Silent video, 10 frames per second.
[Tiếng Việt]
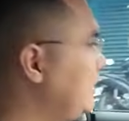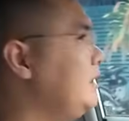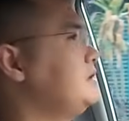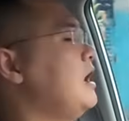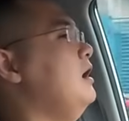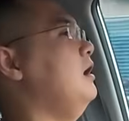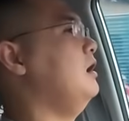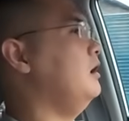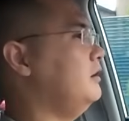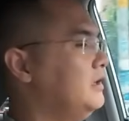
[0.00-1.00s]
đi chợ,
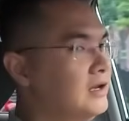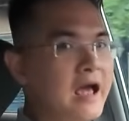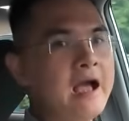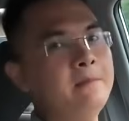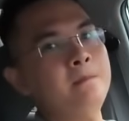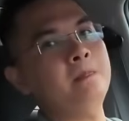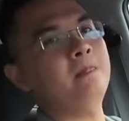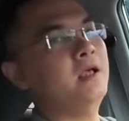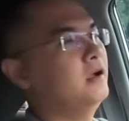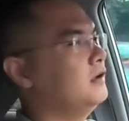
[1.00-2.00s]
đi làm,
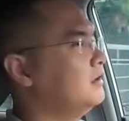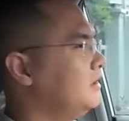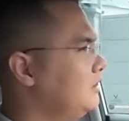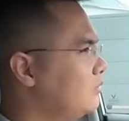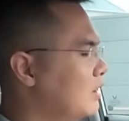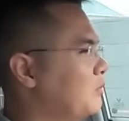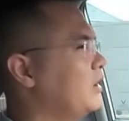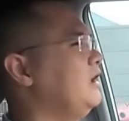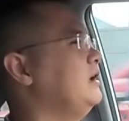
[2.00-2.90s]
đi khoảng